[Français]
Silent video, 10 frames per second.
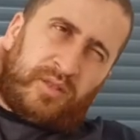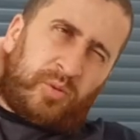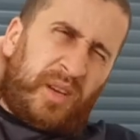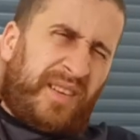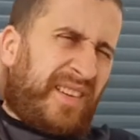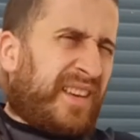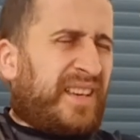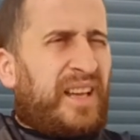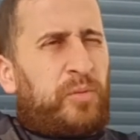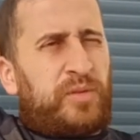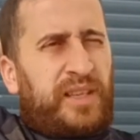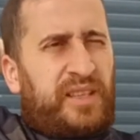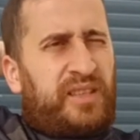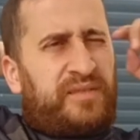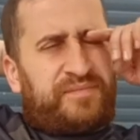Je crois qu'il y avait 4 ou
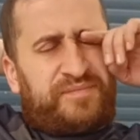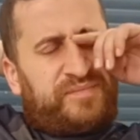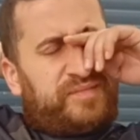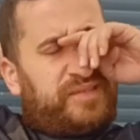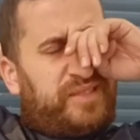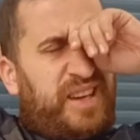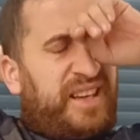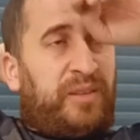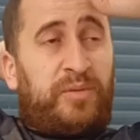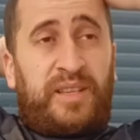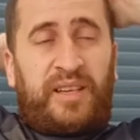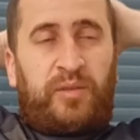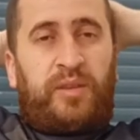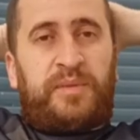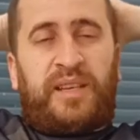5. Ouais, 4 ou 5, un
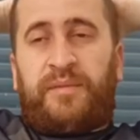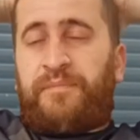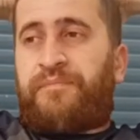truc comme ça.